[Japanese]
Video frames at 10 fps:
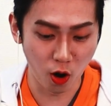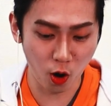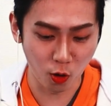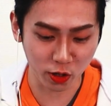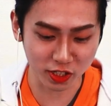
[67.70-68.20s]
おお
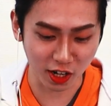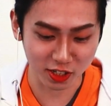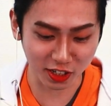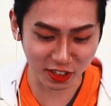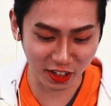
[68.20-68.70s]
おお来た
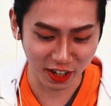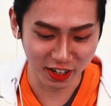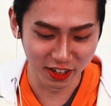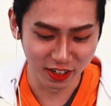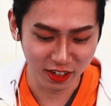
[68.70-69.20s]
来た来た来た
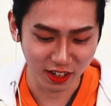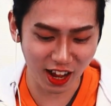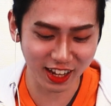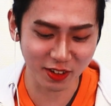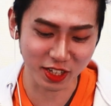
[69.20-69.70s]

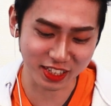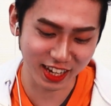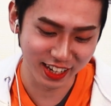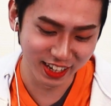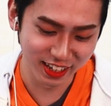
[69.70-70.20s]
あーダメだっ
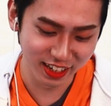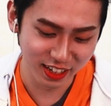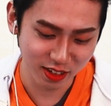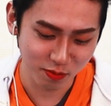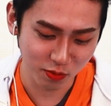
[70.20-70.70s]
た
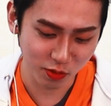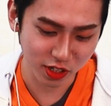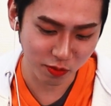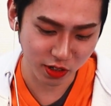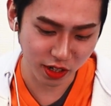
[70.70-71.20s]
もう
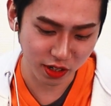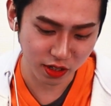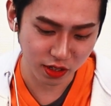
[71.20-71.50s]
一回もう一回